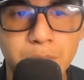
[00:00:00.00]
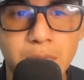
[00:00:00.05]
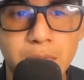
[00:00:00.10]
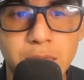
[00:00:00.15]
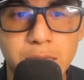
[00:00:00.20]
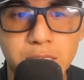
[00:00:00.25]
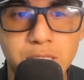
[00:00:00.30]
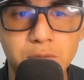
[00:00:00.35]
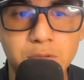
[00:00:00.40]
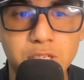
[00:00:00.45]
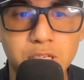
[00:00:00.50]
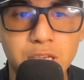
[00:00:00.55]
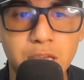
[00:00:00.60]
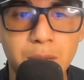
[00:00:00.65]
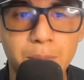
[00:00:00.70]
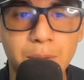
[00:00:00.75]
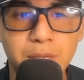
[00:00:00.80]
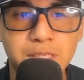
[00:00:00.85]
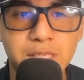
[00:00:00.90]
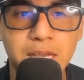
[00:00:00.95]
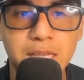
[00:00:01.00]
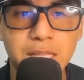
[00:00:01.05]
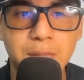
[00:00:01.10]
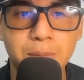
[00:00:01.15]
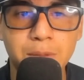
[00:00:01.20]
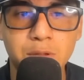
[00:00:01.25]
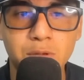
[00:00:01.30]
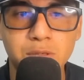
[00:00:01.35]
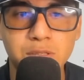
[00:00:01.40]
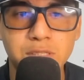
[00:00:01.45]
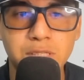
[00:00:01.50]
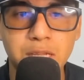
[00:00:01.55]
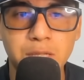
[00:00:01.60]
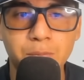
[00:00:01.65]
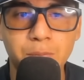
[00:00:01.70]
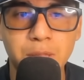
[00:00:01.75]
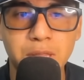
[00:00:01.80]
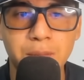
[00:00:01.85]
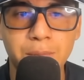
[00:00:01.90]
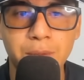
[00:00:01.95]
Esse vídeo aqui, rapaziada, é
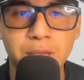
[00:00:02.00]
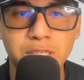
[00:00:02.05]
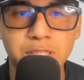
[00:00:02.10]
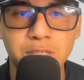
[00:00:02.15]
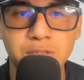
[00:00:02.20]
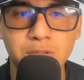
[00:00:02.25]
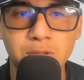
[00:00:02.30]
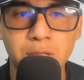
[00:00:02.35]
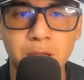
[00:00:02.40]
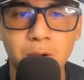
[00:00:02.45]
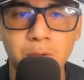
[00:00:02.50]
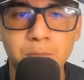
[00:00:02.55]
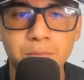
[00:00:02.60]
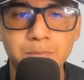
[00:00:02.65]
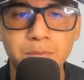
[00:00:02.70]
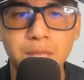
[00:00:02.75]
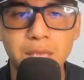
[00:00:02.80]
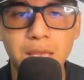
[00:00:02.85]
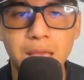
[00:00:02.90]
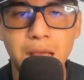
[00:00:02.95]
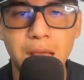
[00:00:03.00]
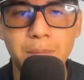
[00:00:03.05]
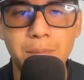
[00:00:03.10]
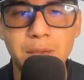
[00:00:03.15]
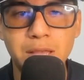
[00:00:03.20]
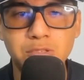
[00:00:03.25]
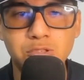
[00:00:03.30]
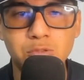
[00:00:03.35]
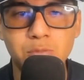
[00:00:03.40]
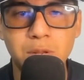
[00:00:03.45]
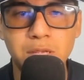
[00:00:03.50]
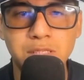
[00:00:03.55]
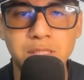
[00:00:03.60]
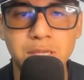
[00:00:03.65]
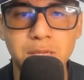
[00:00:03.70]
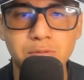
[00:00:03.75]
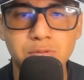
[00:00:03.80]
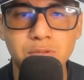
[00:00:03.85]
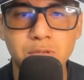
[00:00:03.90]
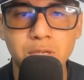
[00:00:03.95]
patrocinado pela Bet Nacional, a Bet dos
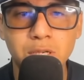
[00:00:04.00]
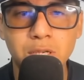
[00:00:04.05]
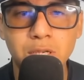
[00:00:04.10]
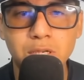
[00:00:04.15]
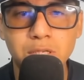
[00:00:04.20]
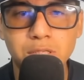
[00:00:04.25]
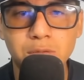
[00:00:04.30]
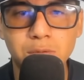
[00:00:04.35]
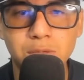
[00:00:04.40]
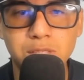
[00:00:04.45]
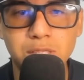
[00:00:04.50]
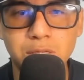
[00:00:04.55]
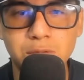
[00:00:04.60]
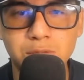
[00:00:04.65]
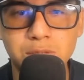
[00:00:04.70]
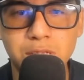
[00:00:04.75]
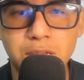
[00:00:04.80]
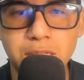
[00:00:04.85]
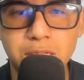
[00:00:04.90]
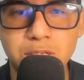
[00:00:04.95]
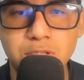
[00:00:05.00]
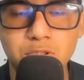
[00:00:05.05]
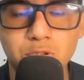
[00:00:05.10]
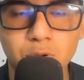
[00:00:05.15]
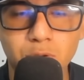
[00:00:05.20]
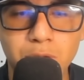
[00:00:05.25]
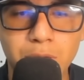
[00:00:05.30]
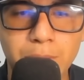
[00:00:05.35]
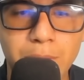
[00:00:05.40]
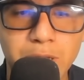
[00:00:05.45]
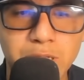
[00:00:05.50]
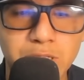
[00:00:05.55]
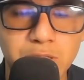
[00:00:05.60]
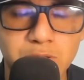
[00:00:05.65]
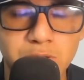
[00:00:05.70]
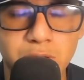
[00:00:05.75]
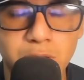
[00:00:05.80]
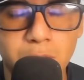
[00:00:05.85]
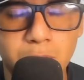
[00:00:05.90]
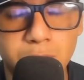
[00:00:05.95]
Brasileiros. Se você não se cadastrou na Bet
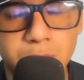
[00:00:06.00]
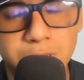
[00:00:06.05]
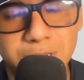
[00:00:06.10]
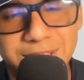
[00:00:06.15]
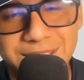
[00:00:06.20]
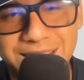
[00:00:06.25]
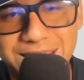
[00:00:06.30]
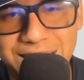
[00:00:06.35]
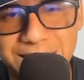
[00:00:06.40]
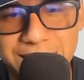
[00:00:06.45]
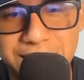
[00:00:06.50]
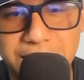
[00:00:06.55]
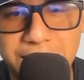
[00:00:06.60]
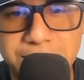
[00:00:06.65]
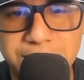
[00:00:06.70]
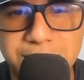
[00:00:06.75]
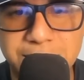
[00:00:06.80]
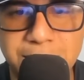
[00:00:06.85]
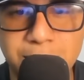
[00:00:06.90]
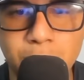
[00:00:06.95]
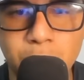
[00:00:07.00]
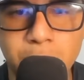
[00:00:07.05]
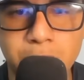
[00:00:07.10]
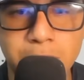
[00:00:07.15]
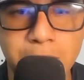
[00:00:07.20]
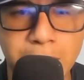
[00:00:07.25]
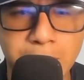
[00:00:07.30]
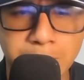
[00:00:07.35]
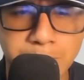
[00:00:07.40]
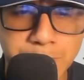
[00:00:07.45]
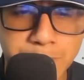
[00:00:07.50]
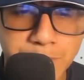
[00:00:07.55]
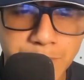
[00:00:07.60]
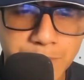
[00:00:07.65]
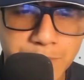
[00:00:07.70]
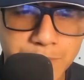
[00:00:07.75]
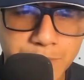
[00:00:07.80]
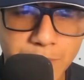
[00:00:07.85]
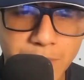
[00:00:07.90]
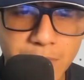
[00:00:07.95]
Nacional, cadastre-se agora, tá?
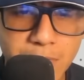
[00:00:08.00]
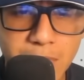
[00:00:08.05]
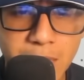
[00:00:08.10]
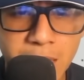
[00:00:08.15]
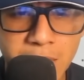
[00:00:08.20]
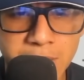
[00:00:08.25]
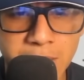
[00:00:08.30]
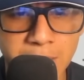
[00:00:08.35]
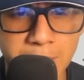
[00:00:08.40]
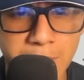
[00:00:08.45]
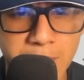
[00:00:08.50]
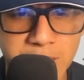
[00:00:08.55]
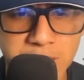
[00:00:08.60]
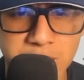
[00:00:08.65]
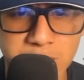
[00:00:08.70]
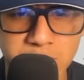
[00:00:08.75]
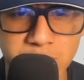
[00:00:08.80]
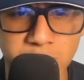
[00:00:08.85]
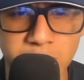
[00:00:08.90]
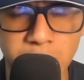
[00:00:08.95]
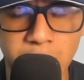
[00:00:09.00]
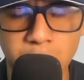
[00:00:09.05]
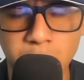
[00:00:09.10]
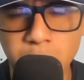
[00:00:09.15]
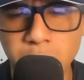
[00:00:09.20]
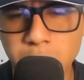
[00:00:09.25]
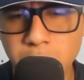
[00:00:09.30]
Na Bet Nacional.